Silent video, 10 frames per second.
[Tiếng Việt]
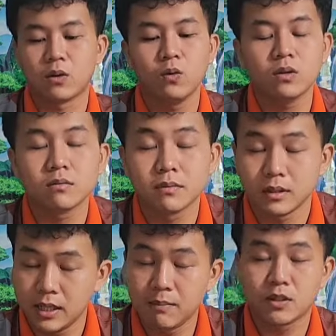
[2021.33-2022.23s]
Đây
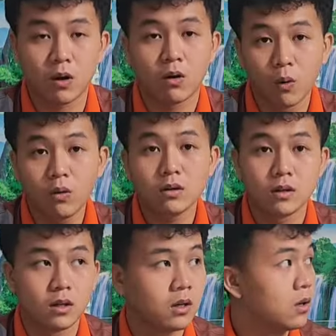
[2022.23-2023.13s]
là thuốc diêm
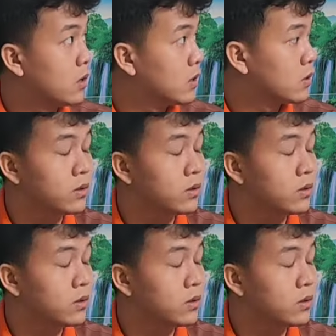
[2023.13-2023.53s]
son uống.